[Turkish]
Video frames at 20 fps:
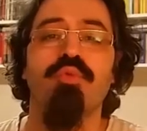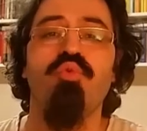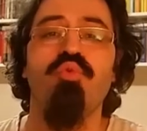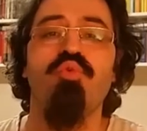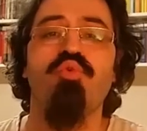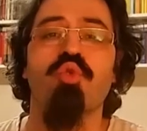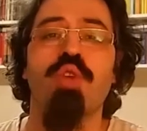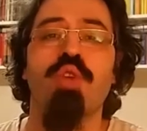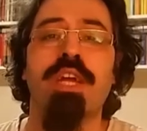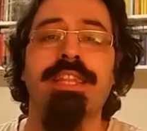
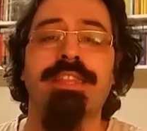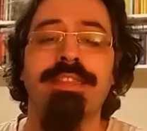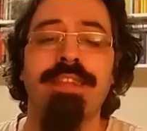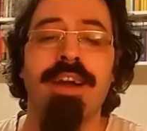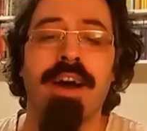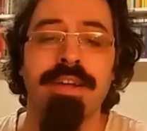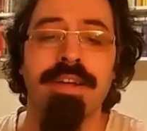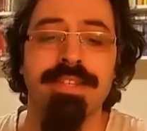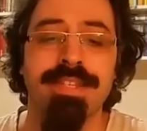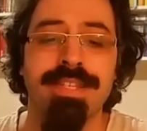
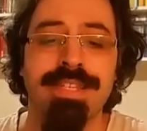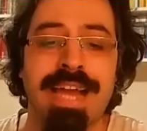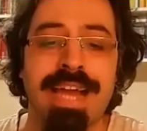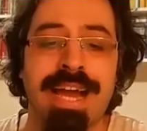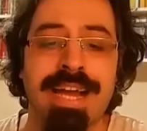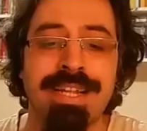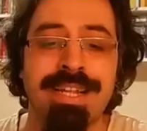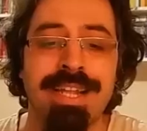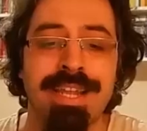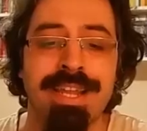ücretli
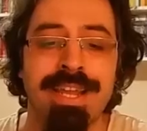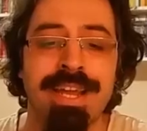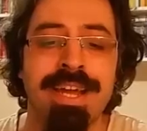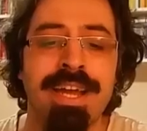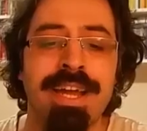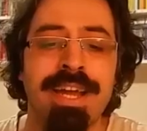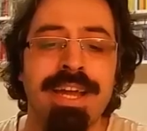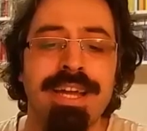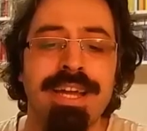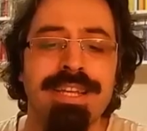askerlere
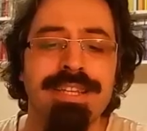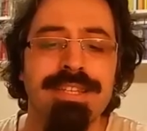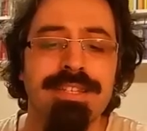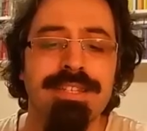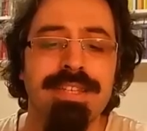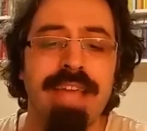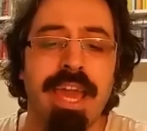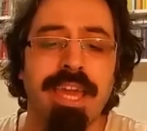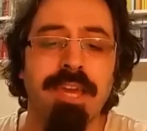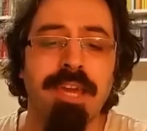
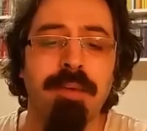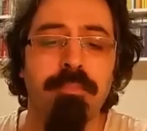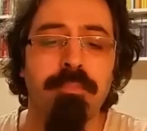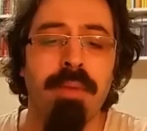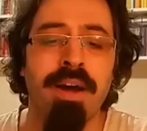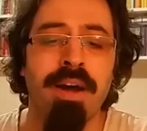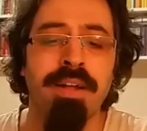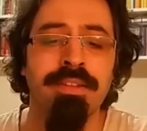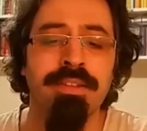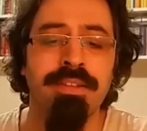
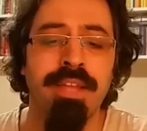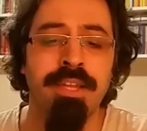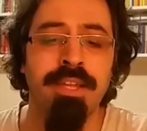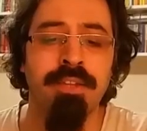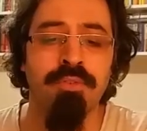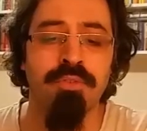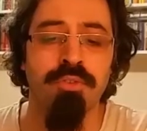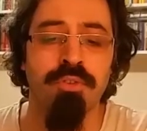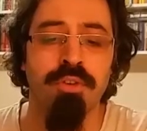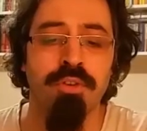sekban
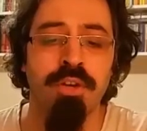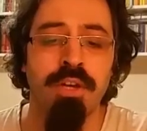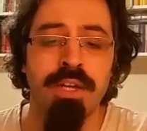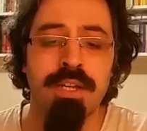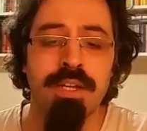deniyor.